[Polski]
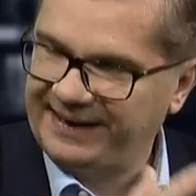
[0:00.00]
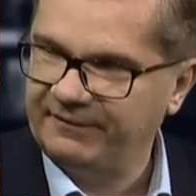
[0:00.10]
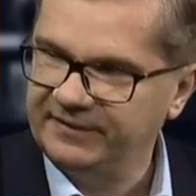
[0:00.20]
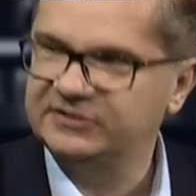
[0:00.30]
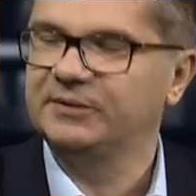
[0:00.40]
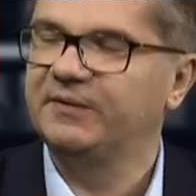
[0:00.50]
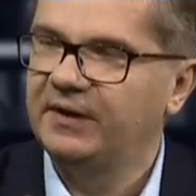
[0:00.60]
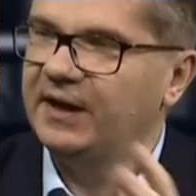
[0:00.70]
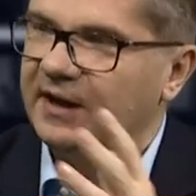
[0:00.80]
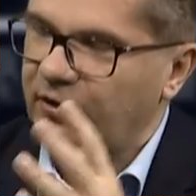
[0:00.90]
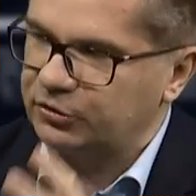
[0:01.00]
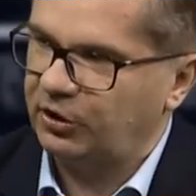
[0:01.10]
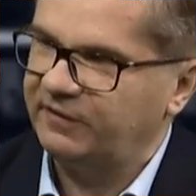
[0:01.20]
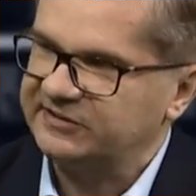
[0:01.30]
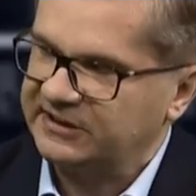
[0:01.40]
prawnych, żeby
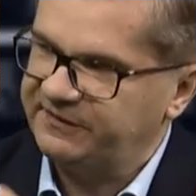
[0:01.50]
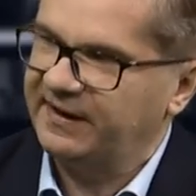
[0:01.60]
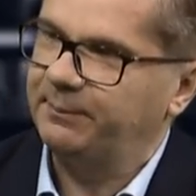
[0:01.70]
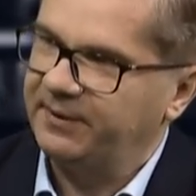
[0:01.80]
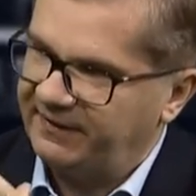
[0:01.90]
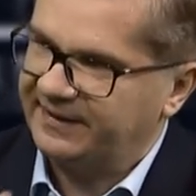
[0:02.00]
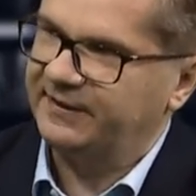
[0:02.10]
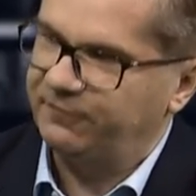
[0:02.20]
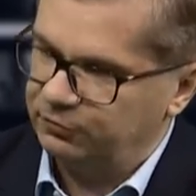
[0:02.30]
kontrolować tak zwane prywatne